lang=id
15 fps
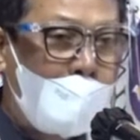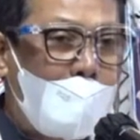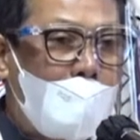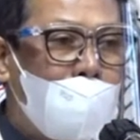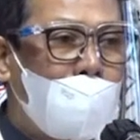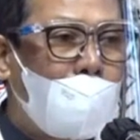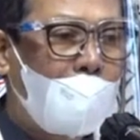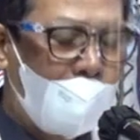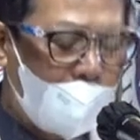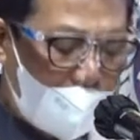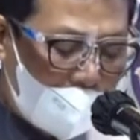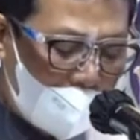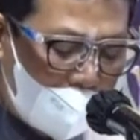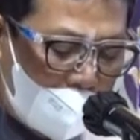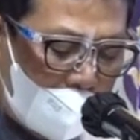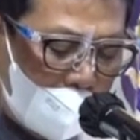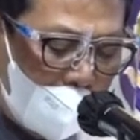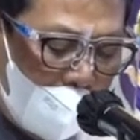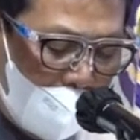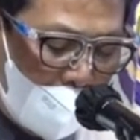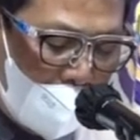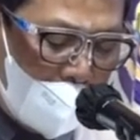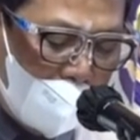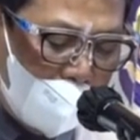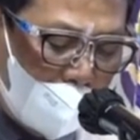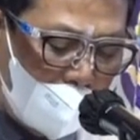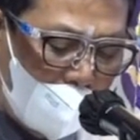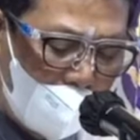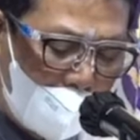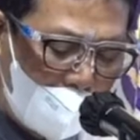Peringkat ketiga
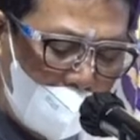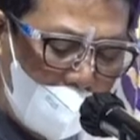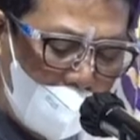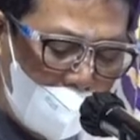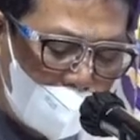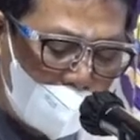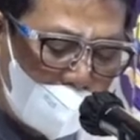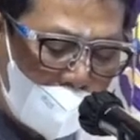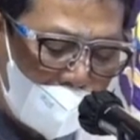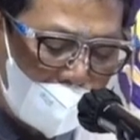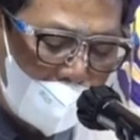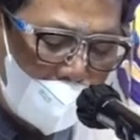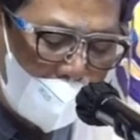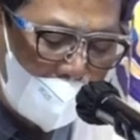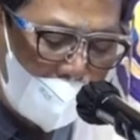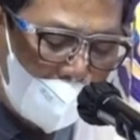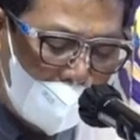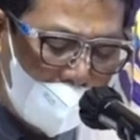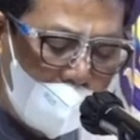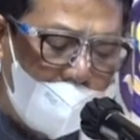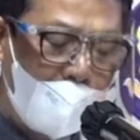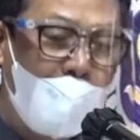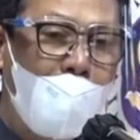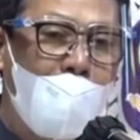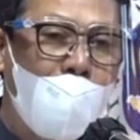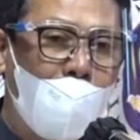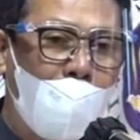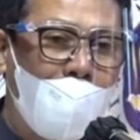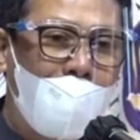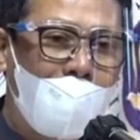perguruan tinggi swasta di
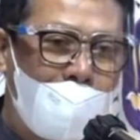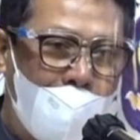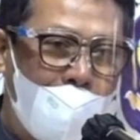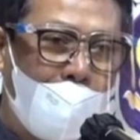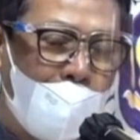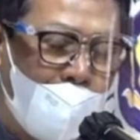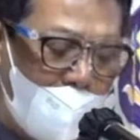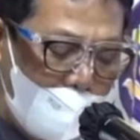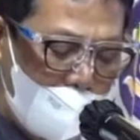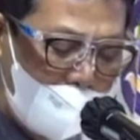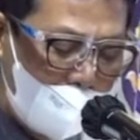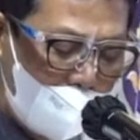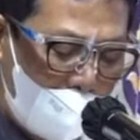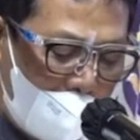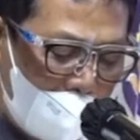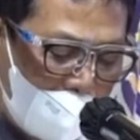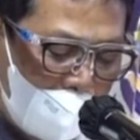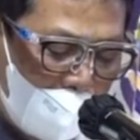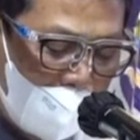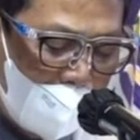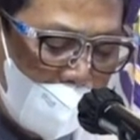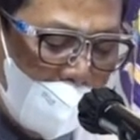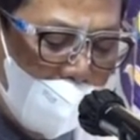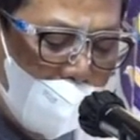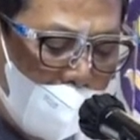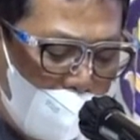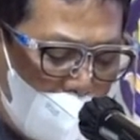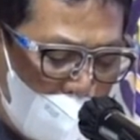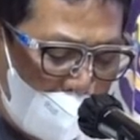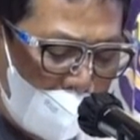Indonesia versi
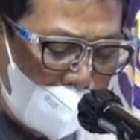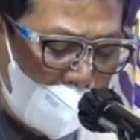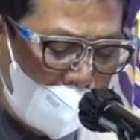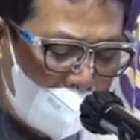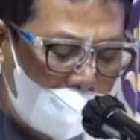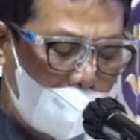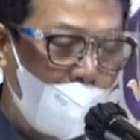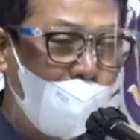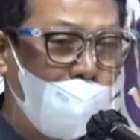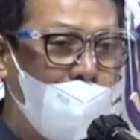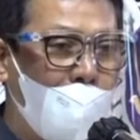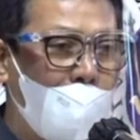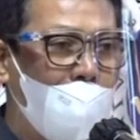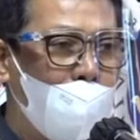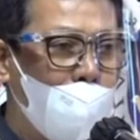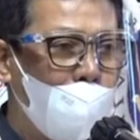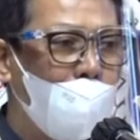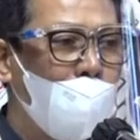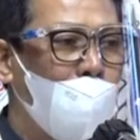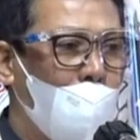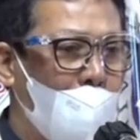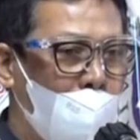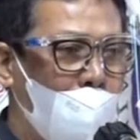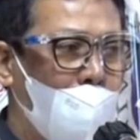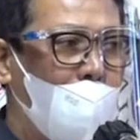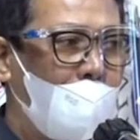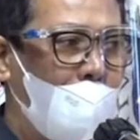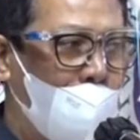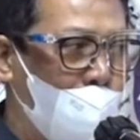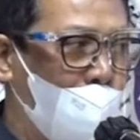Webometrik tahun
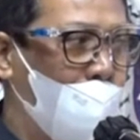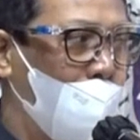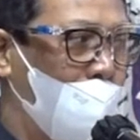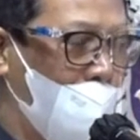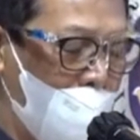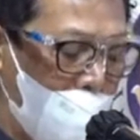2021